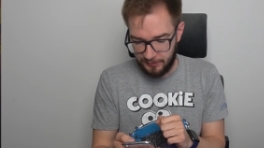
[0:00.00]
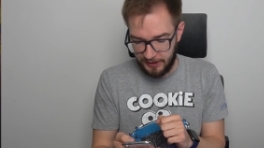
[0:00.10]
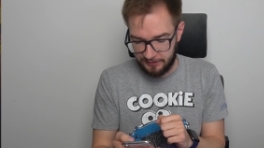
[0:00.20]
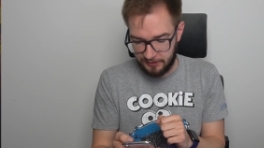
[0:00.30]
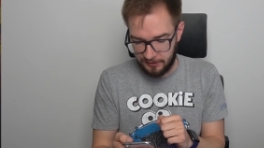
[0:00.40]

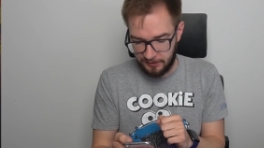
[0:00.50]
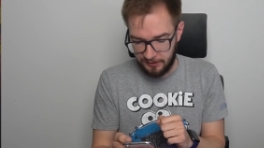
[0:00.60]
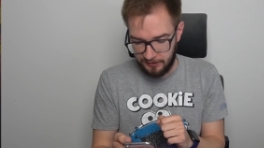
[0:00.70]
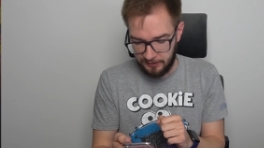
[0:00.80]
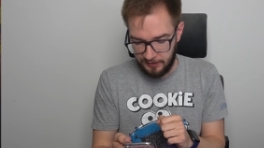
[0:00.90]
Battle,
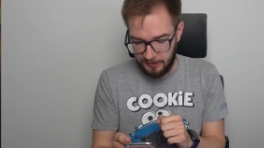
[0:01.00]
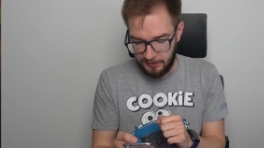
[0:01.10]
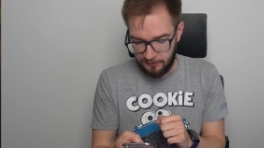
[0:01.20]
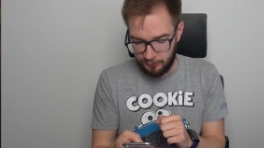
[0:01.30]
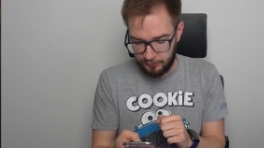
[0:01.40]

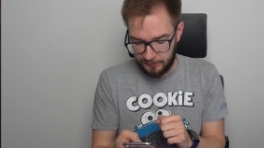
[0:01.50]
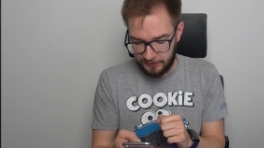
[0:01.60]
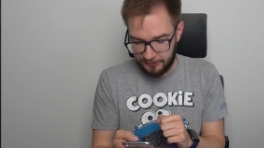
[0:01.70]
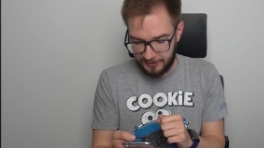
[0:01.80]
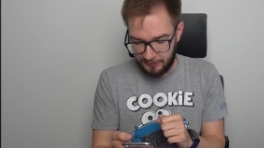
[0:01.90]
wrzuciłem
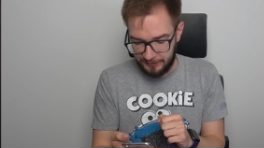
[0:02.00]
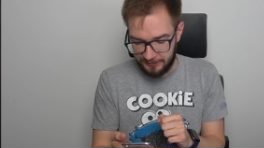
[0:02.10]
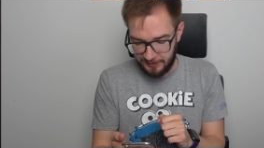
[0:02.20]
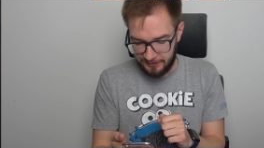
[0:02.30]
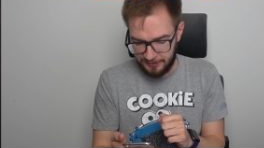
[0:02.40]
tego
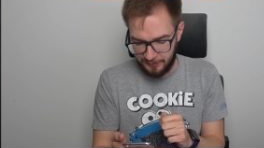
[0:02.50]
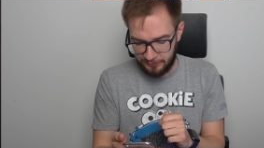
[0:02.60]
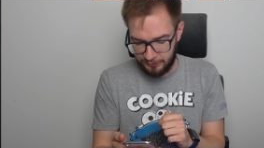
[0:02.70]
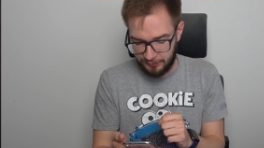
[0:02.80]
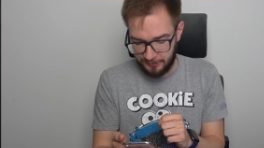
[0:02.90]
Starpisa? Chyba
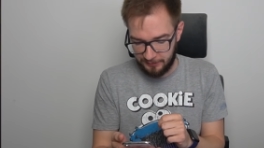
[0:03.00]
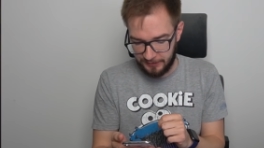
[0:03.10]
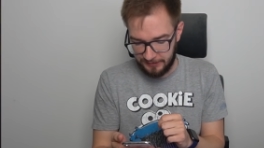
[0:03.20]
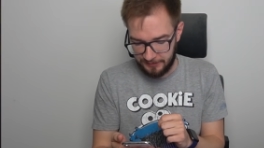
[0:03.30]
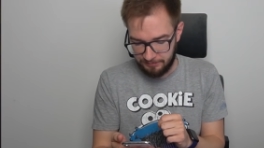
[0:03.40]
wrzuciłem,
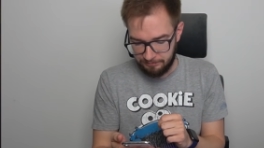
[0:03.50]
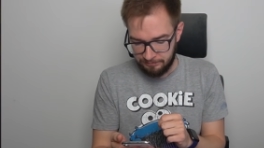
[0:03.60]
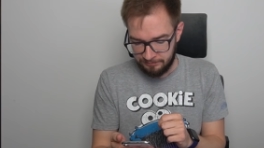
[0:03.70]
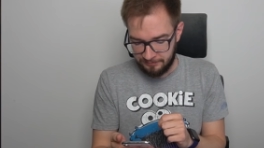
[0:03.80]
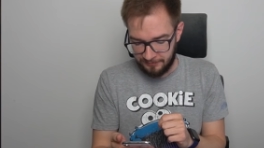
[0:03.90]

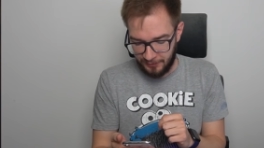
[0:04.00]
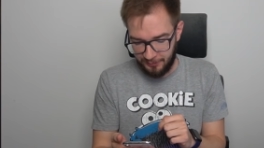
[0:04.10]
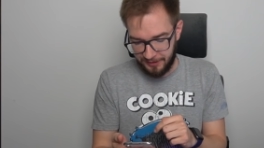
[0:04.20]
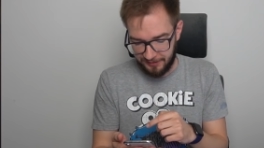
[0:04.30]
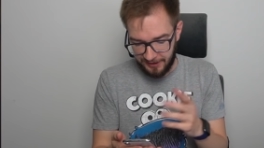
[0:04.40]

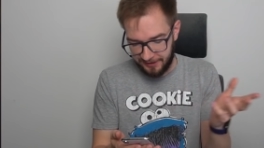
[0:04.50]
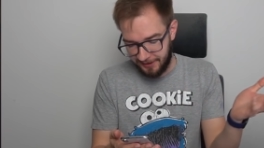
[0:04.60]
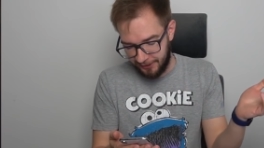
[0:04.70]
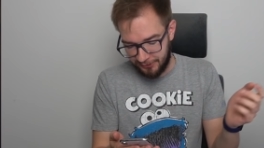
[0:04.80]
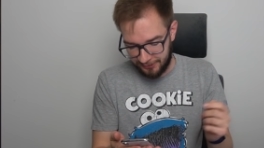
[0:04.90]
Dobra, rank
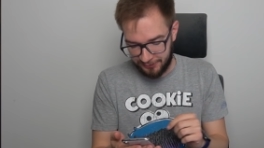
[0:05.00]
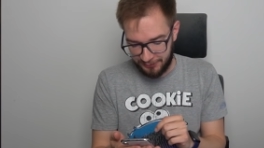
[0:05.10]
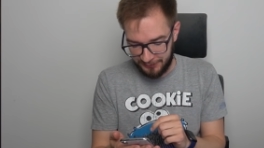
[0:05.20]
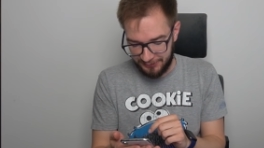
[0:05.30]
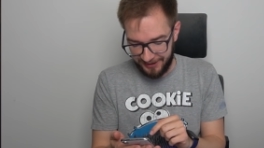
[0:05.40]
legend
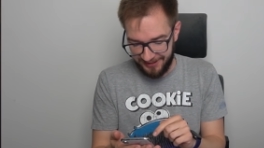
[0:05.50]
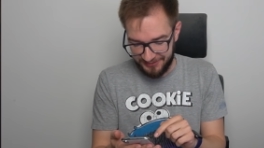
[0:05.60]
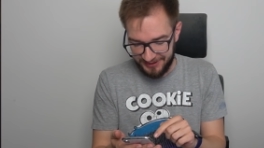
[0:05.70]
oczywiście, no